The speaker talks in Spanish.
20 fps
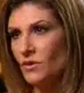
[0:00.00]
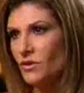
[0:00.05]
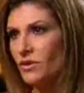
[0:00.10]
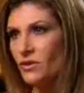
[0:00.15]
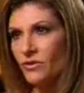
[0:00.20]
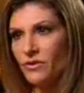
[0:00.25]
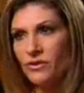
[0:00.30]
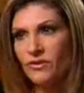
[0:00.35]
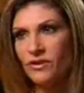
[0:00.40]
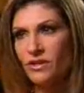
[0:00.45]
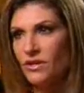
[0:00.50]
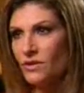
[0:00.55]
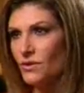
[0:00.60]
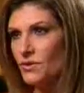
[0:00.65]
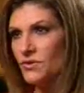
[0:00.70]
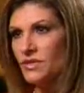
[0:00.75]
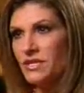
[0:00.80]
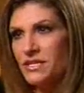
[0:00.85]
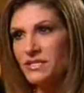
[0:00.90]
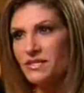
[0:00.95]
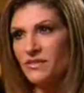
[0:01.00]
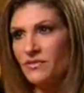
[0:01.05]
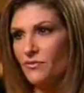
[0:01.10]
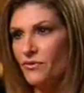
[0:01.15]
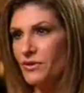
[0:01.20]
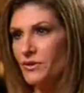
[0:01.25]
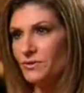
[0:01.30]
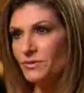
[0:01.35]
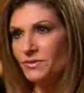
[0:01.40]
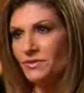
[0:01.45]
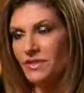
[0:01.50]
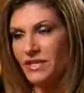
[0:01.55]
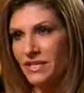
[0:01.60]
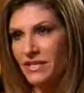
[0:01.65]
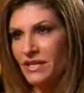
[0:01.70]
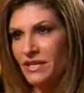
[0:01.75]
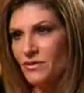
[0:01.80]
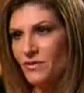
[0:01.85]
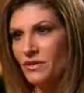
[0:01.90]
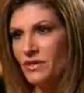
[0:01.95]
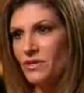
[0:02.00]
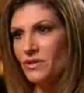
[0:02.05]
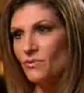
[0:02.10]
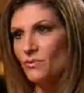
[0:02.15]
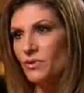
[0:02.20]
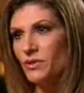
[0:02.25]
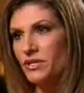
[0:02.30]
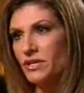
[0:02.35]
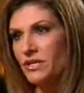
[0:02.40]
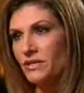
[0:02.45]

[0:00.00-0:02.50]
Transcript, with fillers: no recogieron las cosas y se fueron, se quedaron. ahí un pero